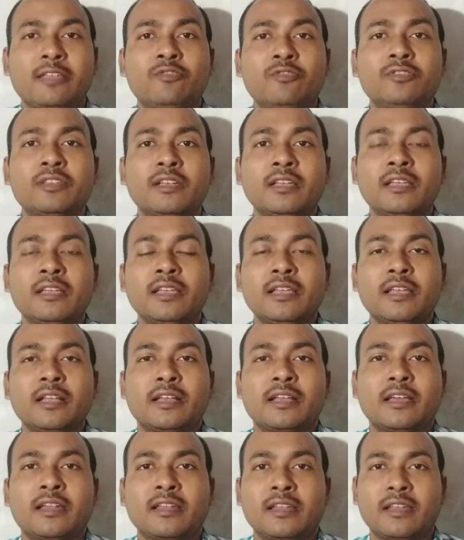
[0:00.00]
यूज़
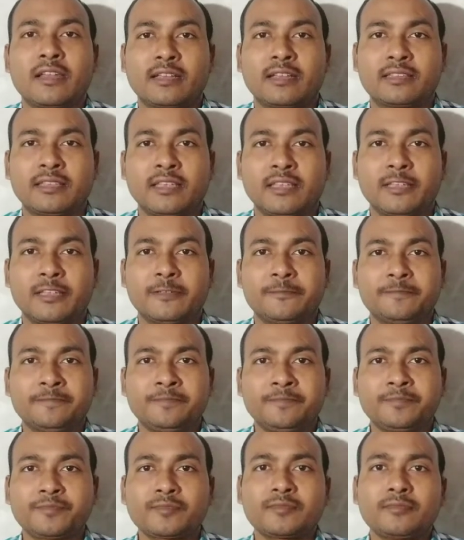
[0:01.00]
करने लगते हैं
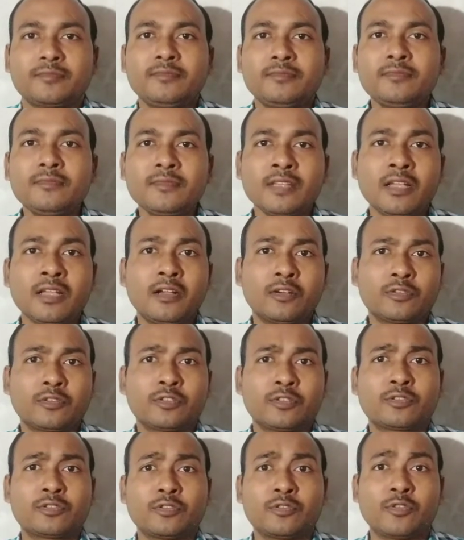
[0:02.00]
और
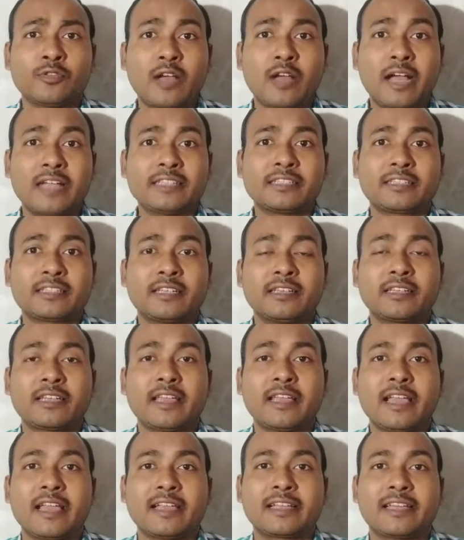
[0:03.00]
दोस्तों जो आजकल
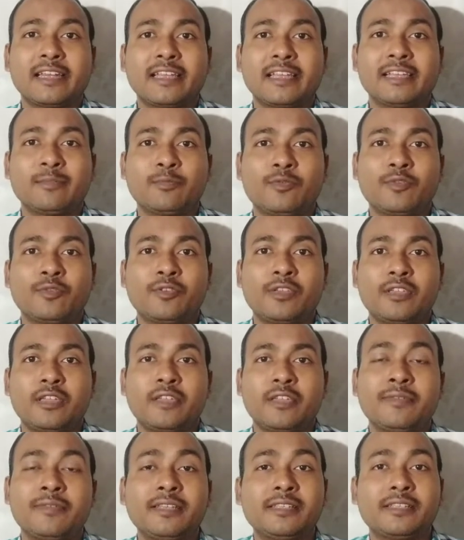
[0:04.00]
के हैकर हैं वो
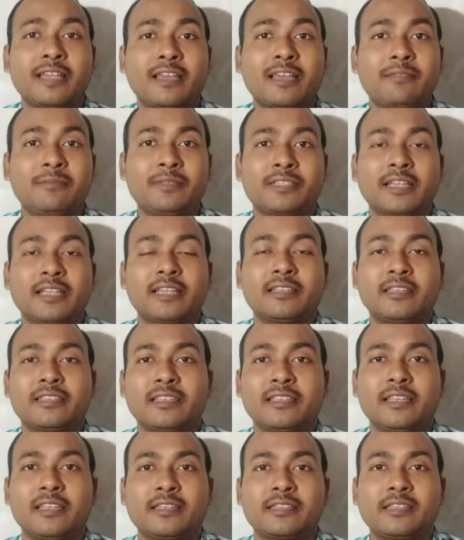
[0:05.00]
ये भी जाल बिछा
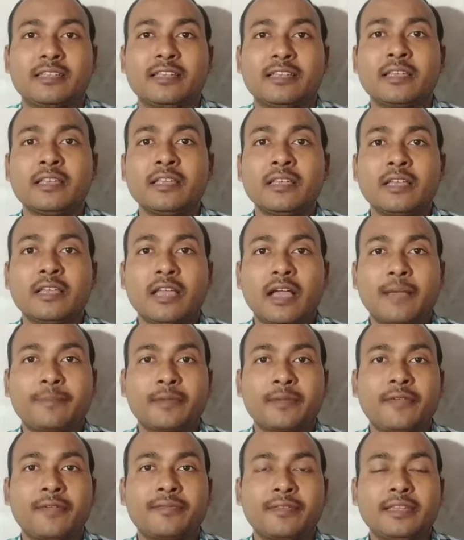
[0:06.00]
देते हैं कि
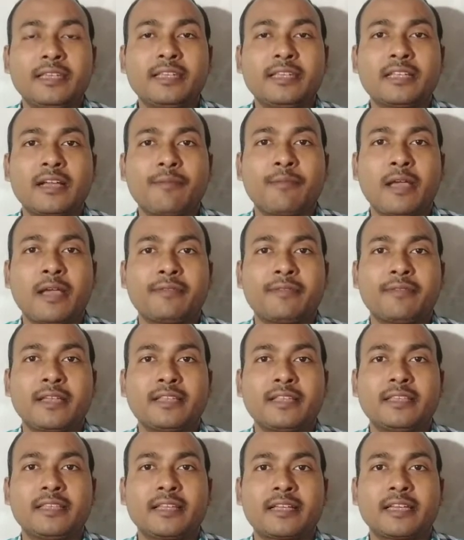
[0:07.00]
अपना फ्री का
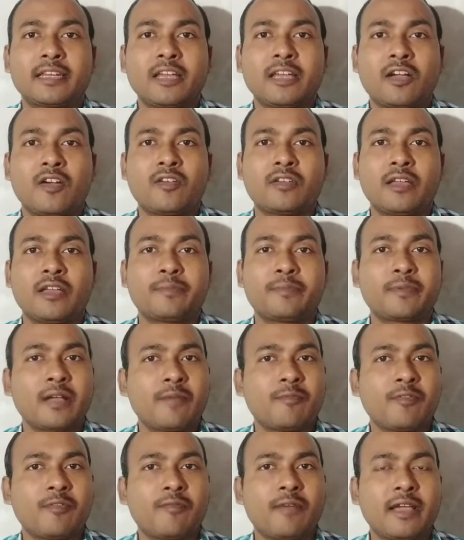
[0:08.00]
वाईफाई देकर और
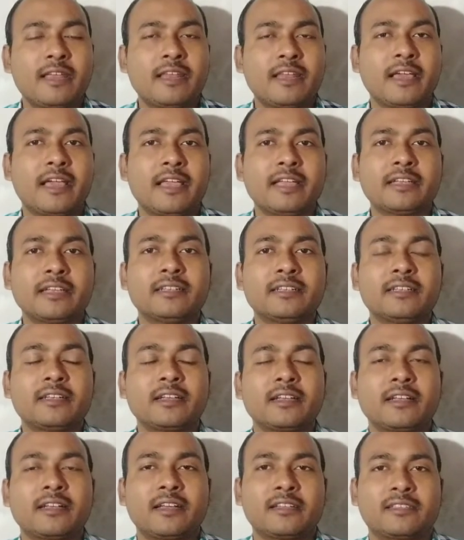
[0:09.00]
आपका मोबाइल हैक
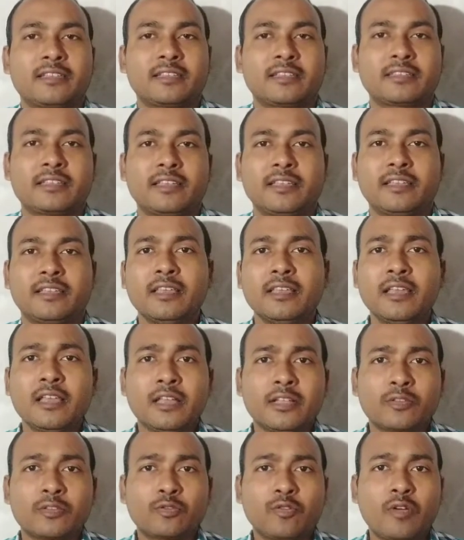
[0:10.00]
कर सकते हैं
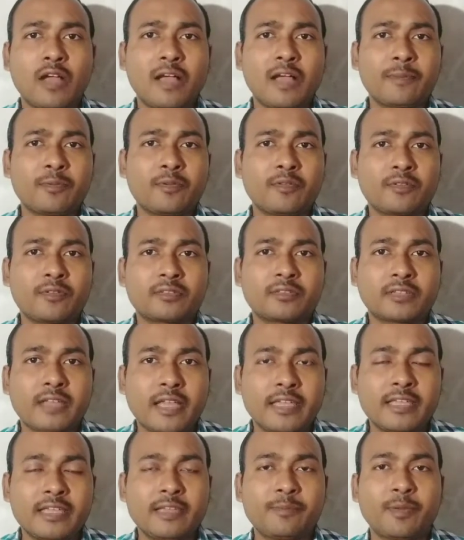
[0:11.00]
तो आप लोग
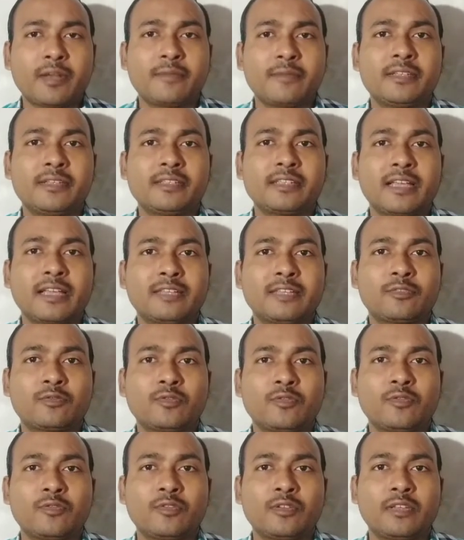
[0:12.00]
कहीं पर भी जाएं तो